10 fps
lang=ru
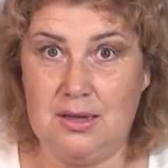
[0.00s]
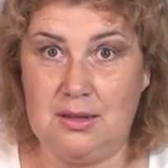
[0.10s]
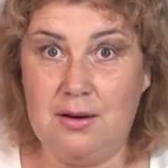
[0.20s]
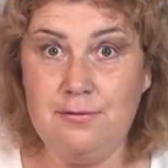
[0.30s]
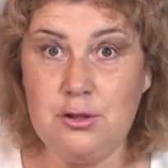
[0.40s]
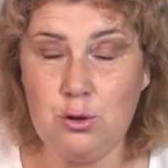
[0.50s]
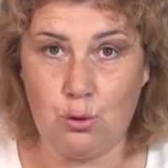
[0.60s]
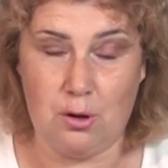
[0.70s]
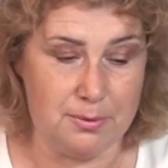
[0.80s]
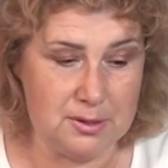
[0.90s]
да, на
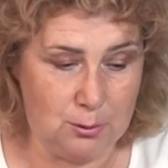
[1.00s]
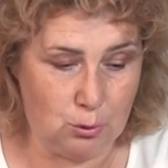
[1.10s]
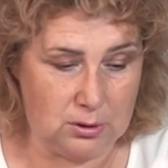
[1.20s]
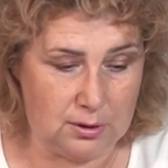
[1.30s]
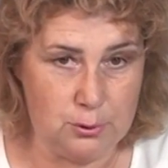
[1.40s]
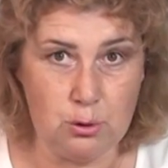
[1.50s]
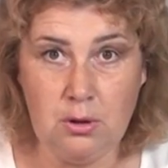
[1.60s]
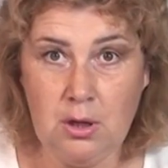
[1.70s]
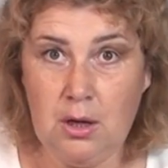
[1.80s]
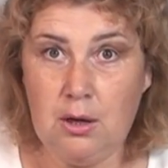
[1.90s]
все, абсолютно на все.